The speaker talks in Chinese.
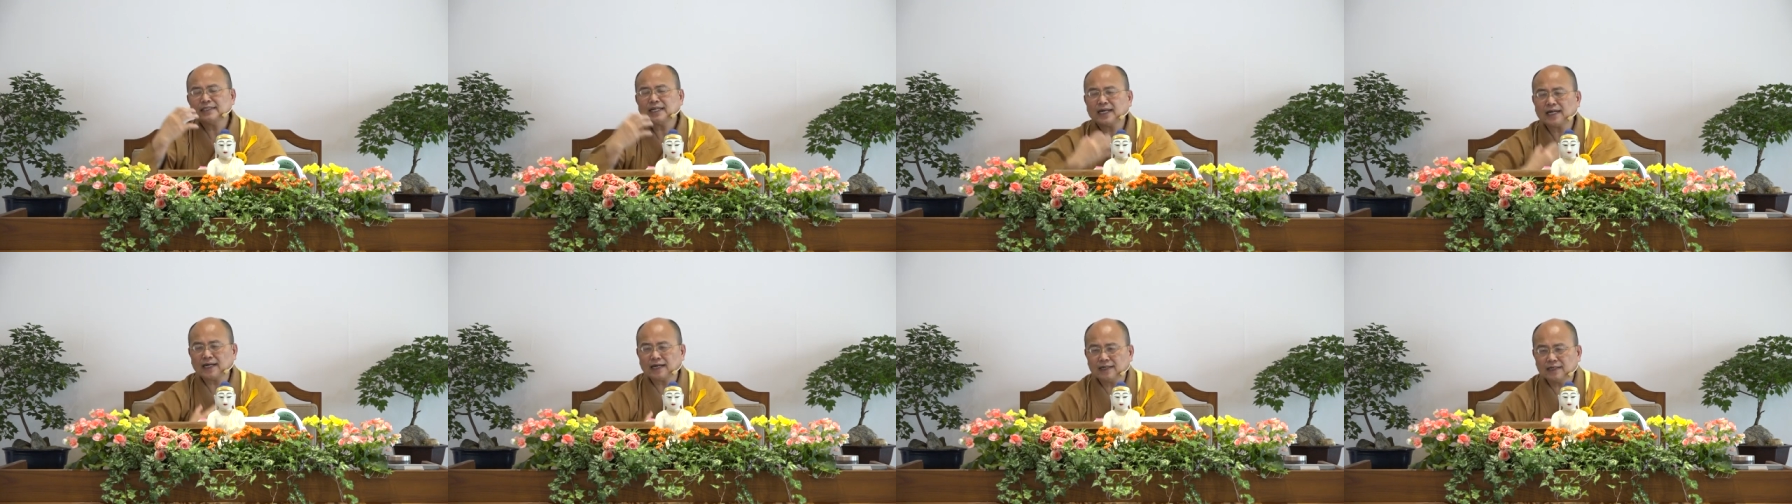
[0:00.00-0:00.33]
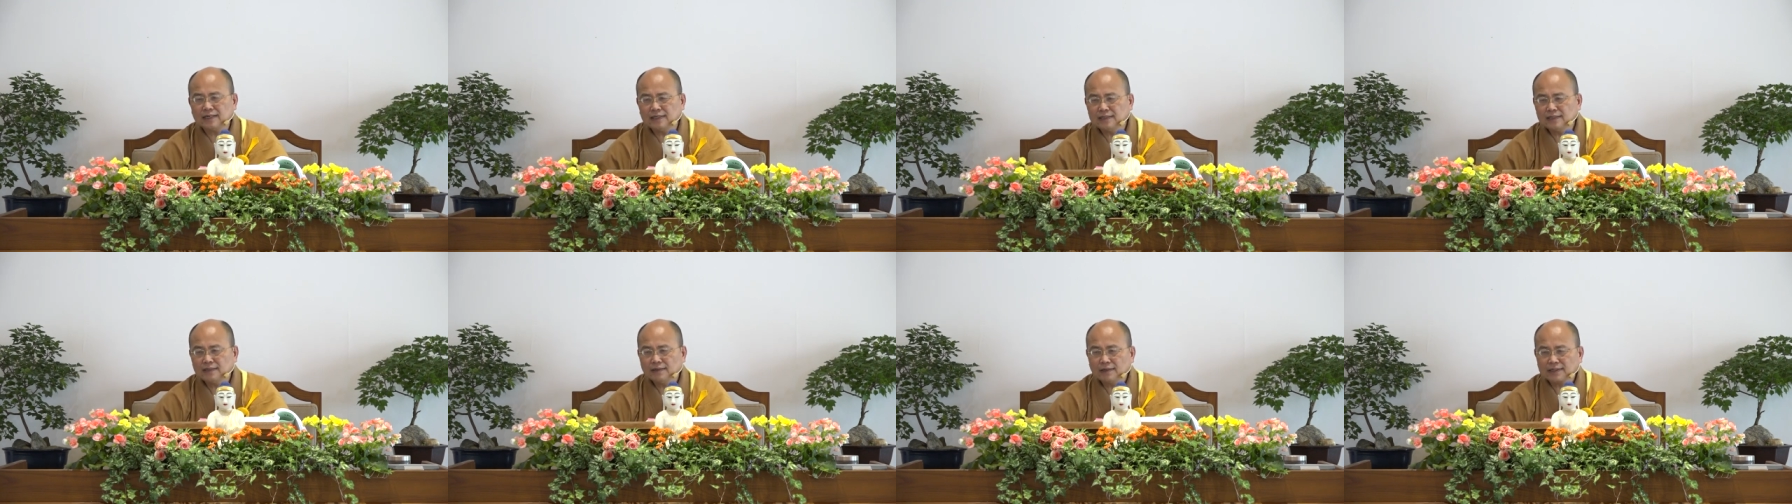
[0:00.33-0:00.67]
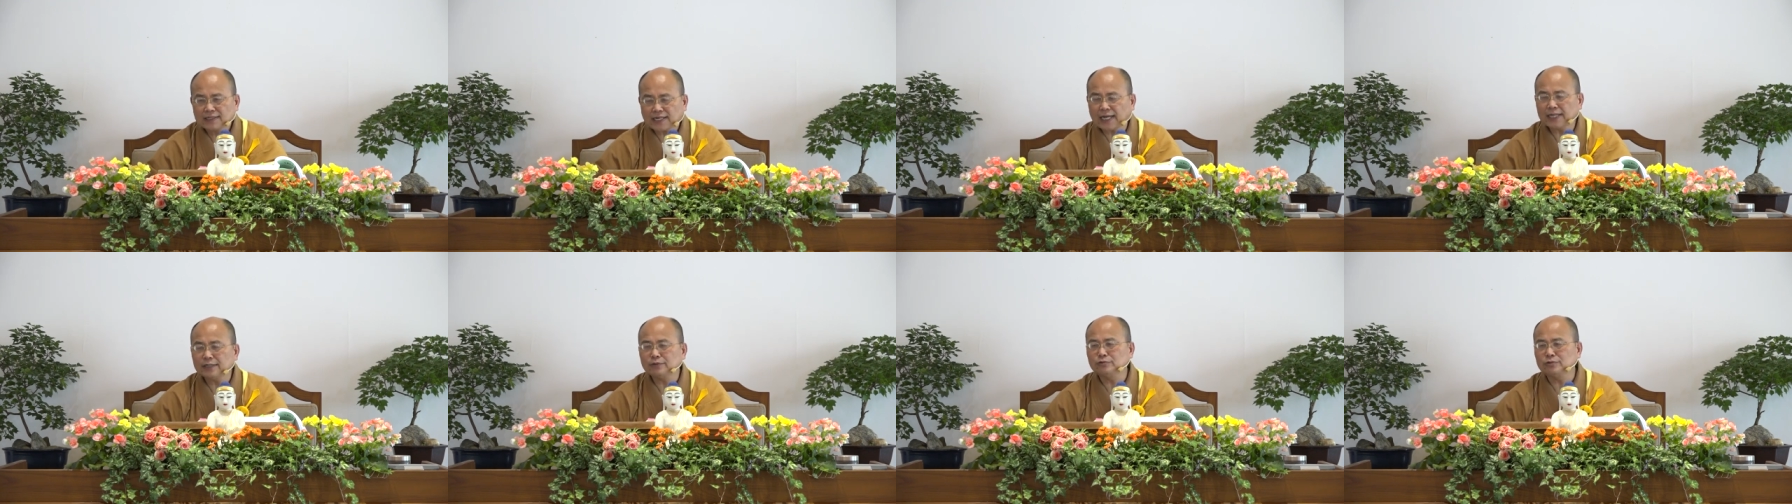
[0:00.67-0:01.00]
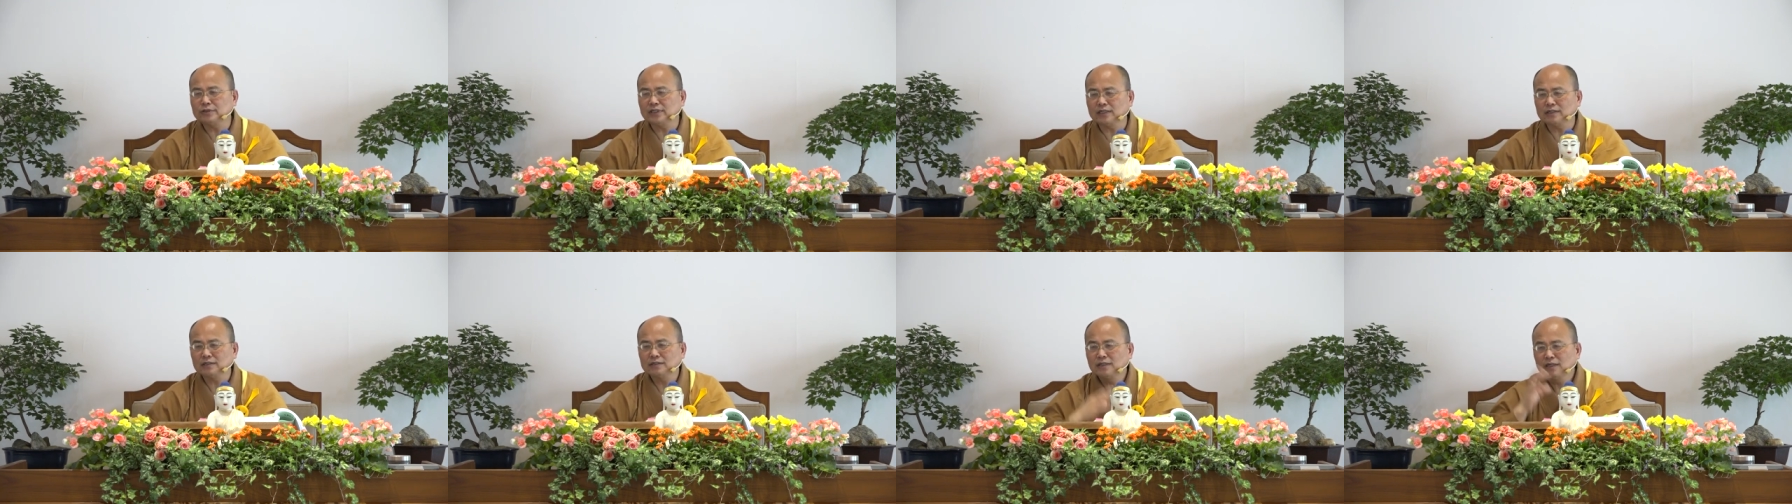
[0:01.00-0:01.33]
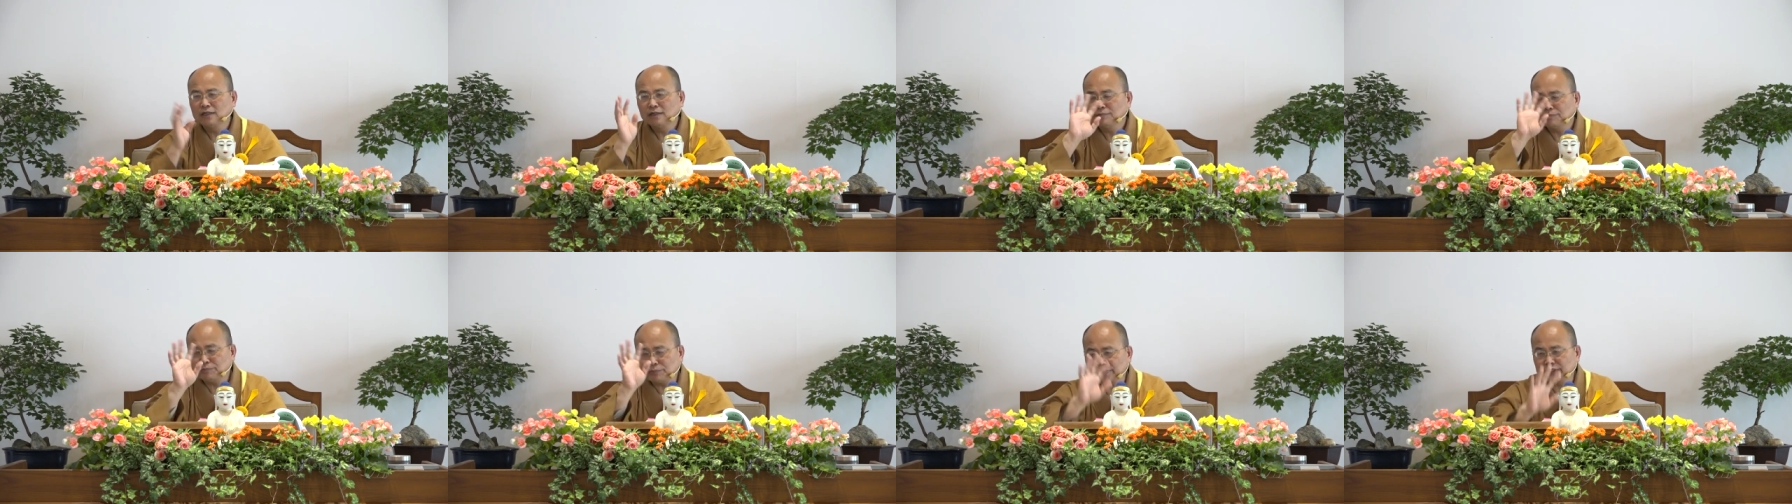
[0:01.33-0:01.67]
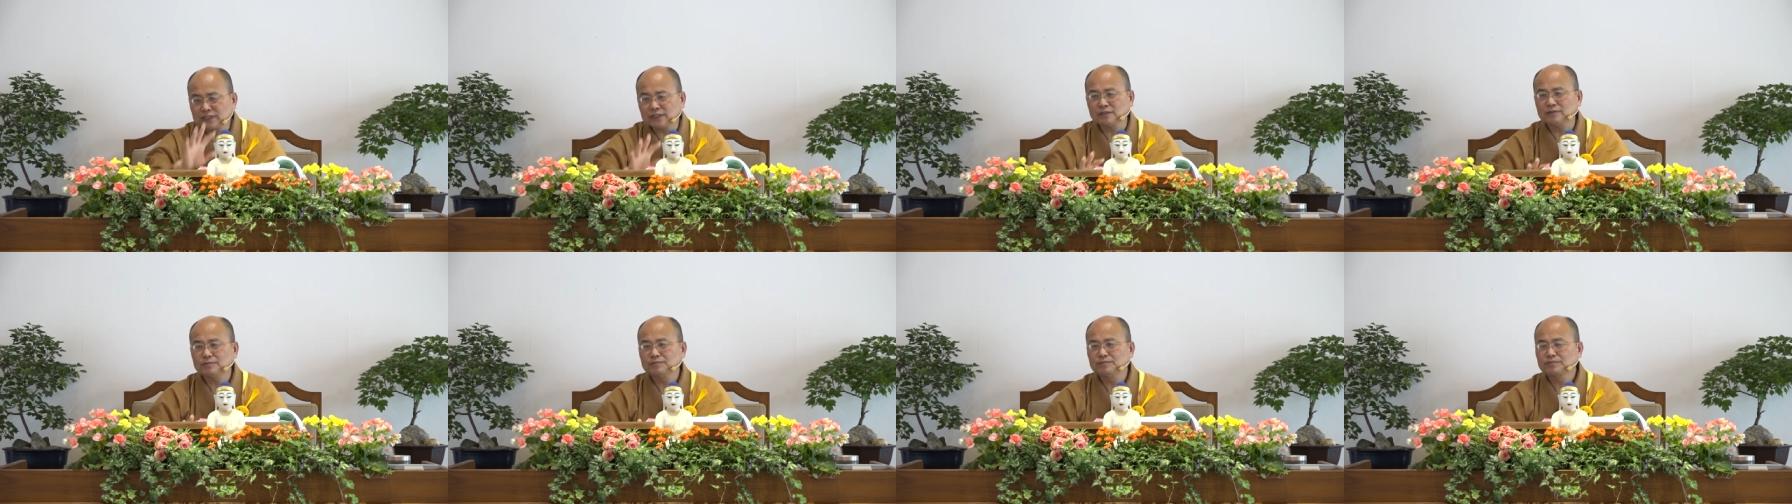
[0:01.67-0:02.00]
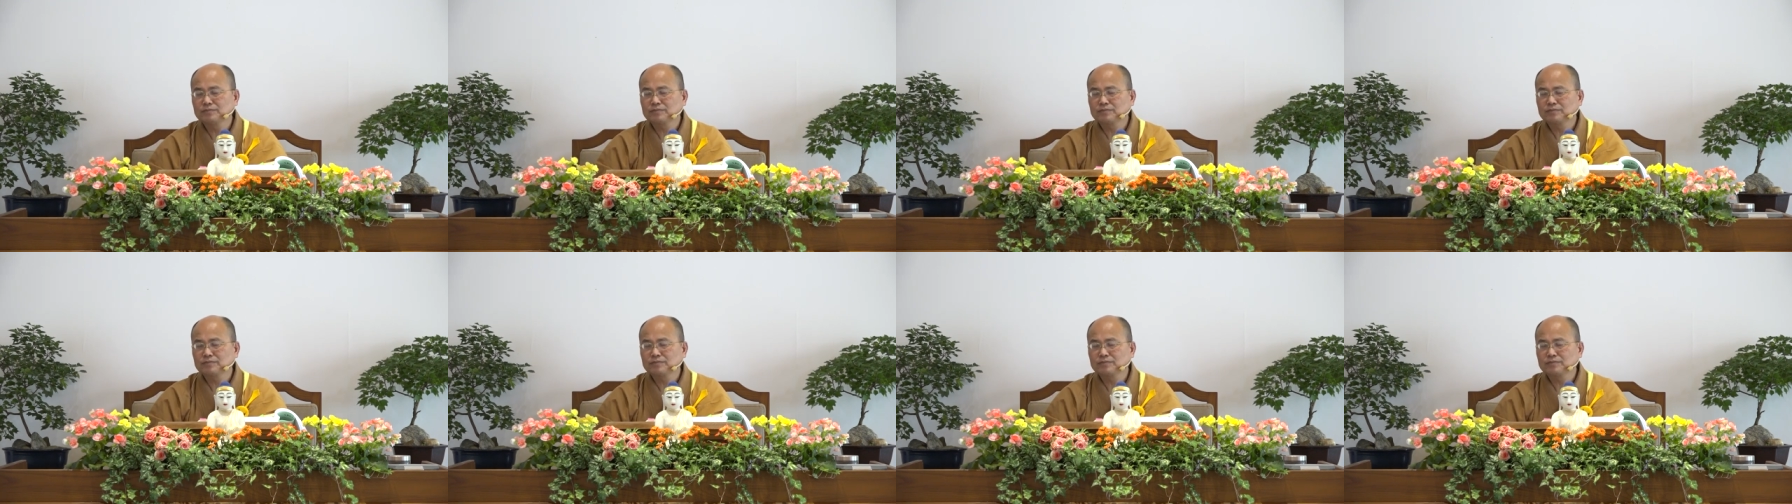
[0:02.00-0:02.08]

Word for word: 他开悟的，不是